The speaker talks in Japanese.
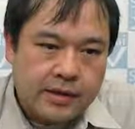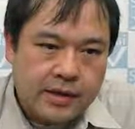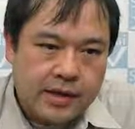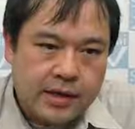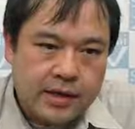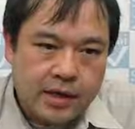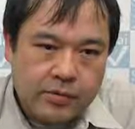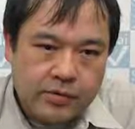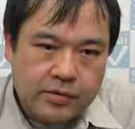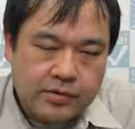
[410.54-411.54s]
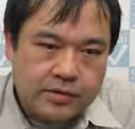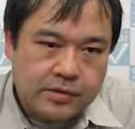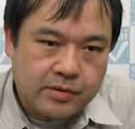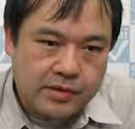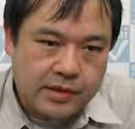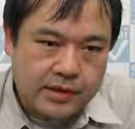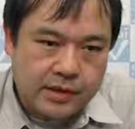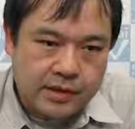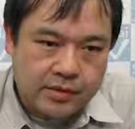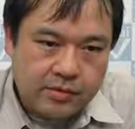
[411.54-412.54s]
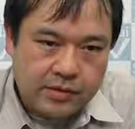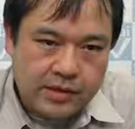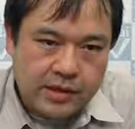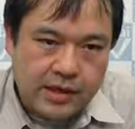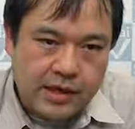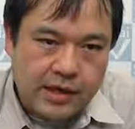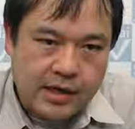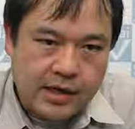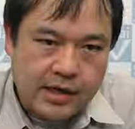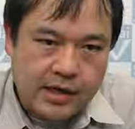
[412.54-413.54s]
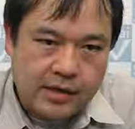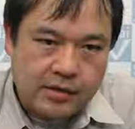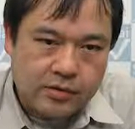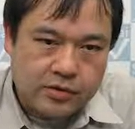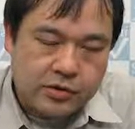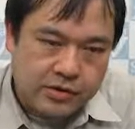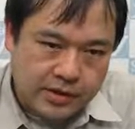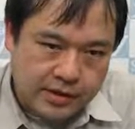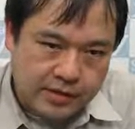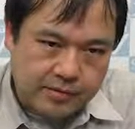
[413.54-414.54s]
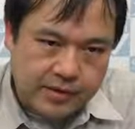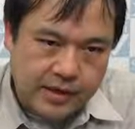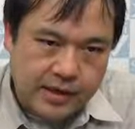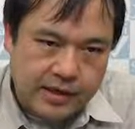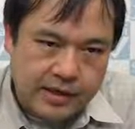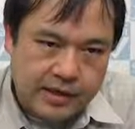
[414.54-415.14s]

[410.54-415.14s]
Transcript: でゲームを解く頭脳って一体どういった、処理になるのか、